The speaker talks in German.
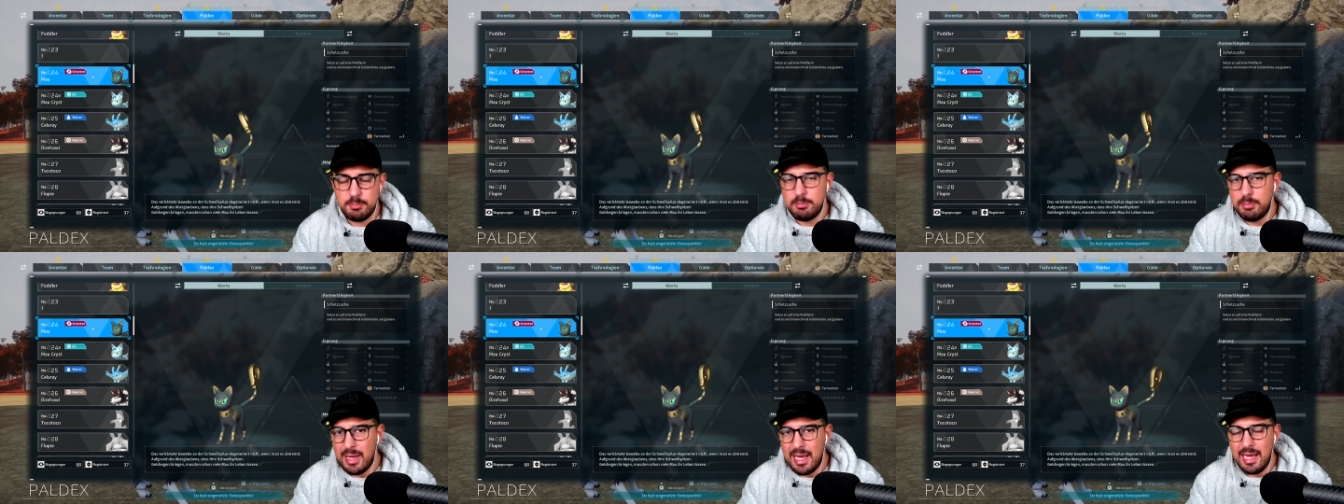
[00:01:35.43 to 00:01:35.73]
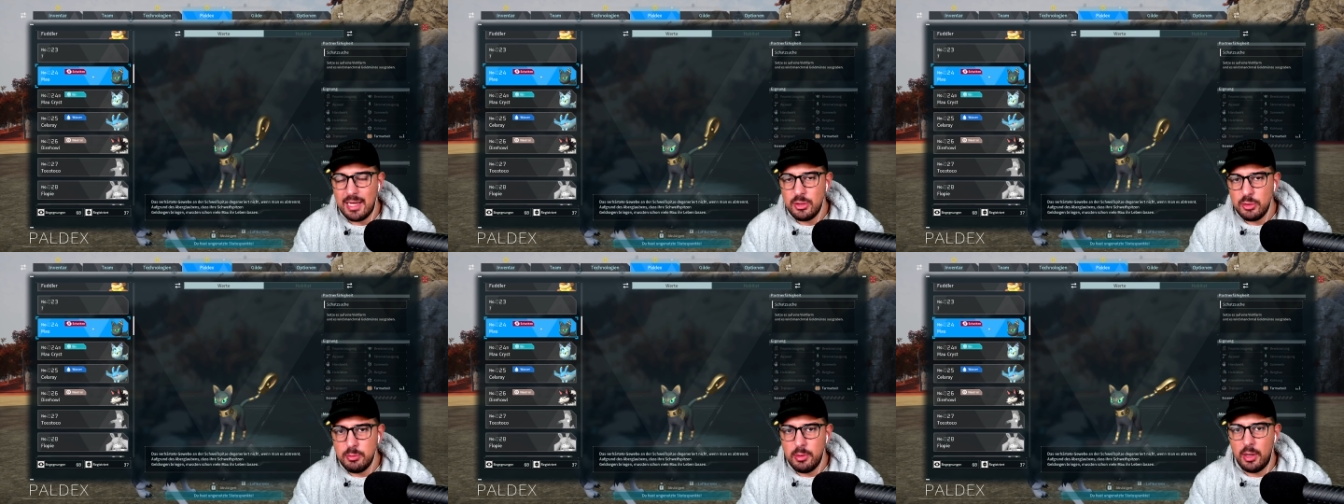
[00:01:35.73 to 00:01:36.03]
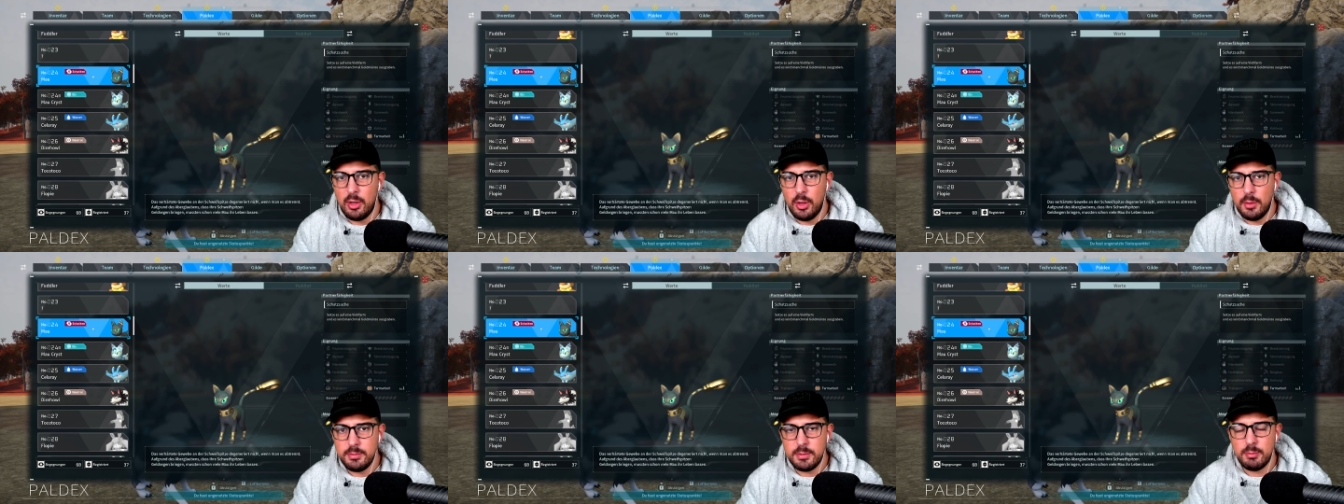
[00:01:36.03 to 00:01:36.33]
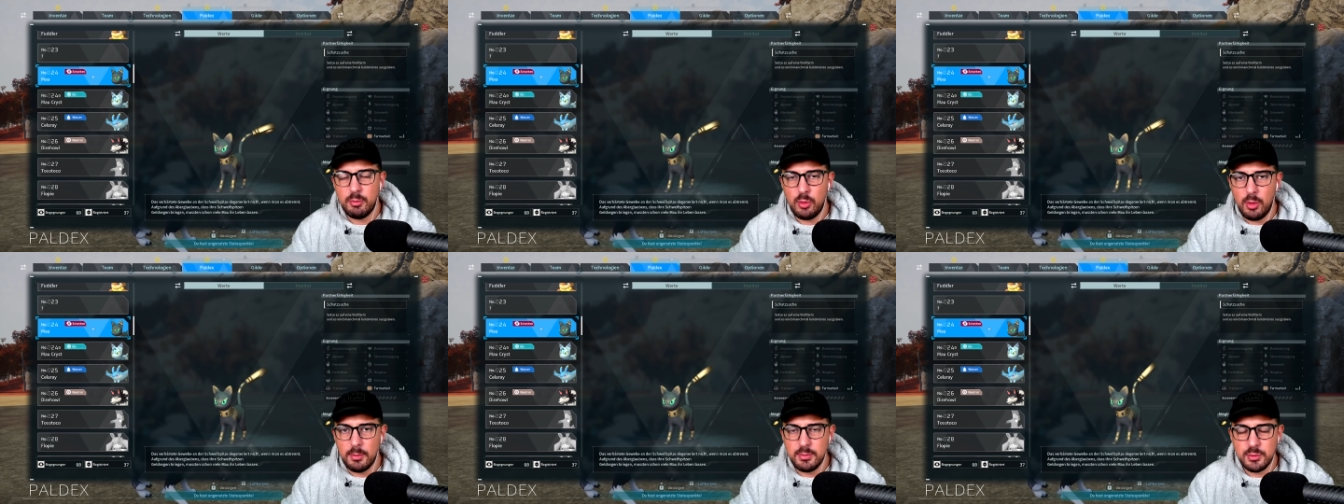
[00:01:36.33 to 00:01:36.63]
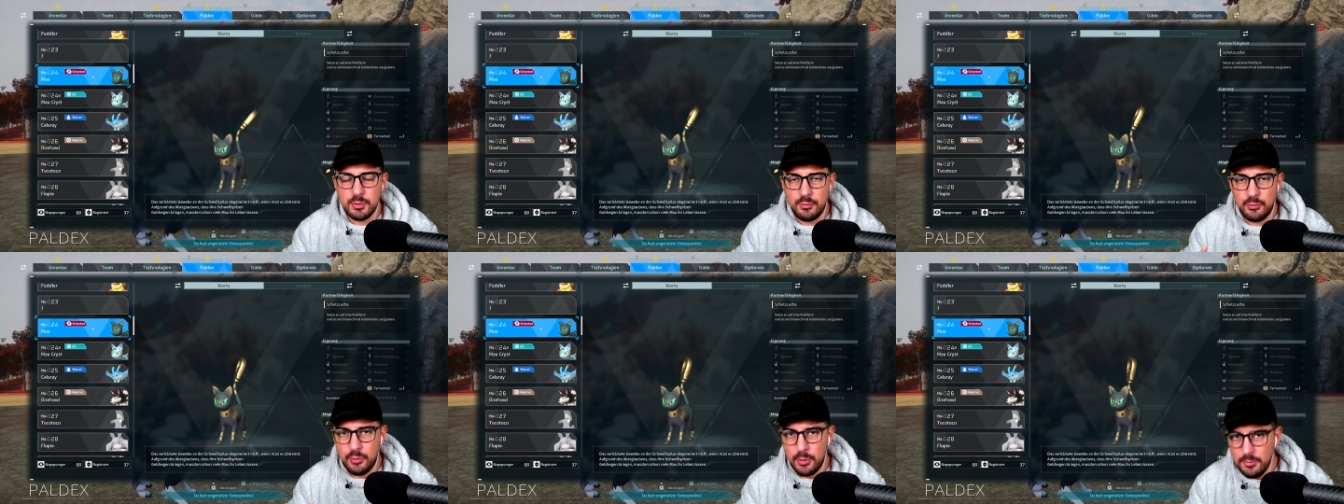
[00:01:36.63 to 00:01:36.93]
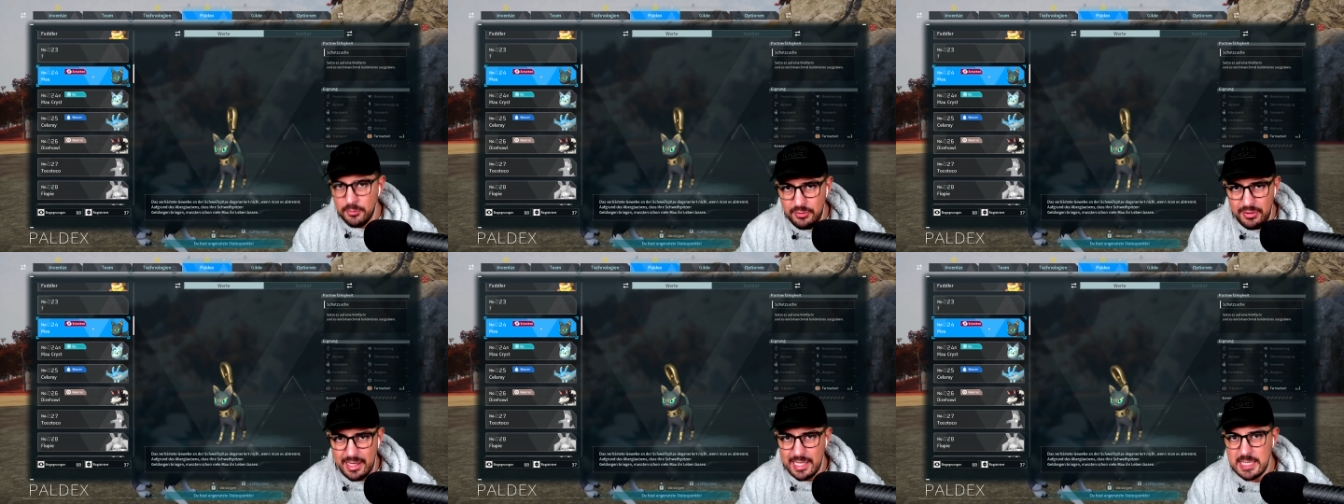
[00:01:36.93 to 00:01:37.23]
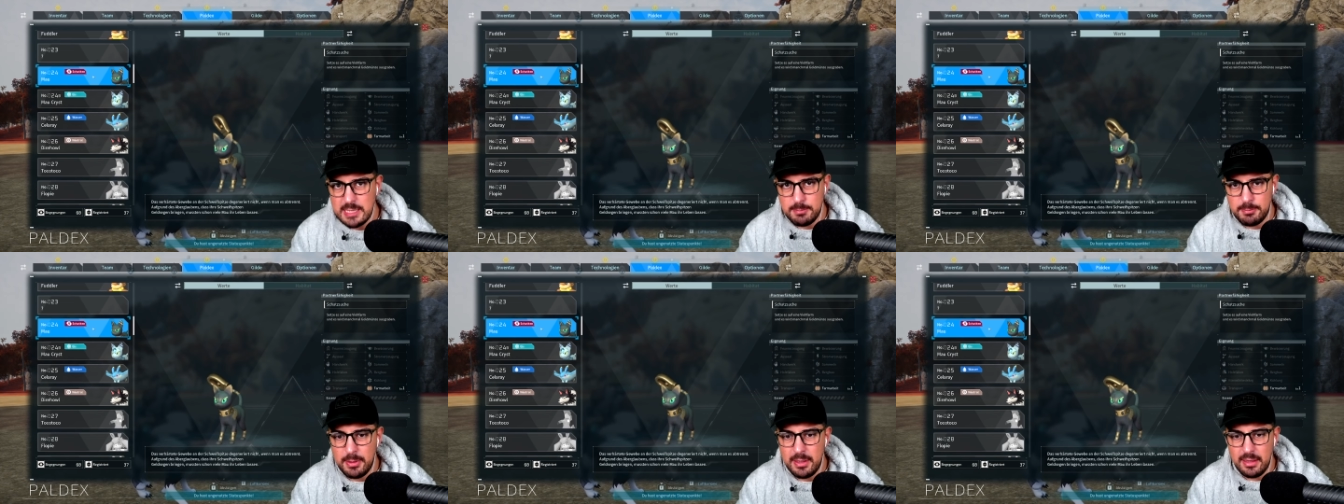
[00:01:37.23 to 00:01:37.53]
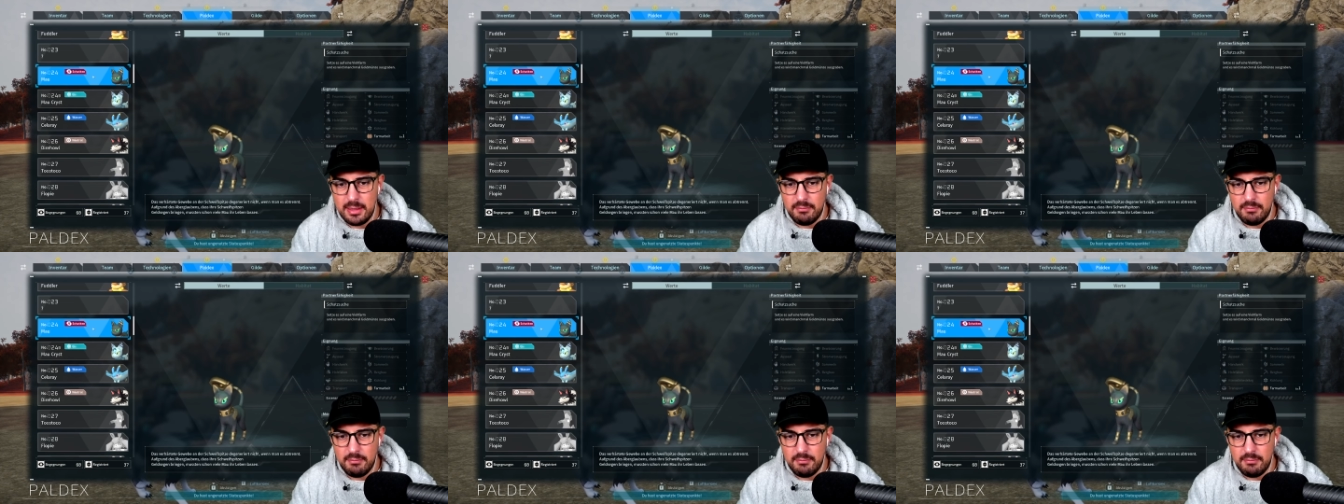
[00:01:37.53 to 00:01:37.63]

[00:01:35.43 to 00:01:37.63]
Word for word: Pal überhaupt, bekommst du 5 XP.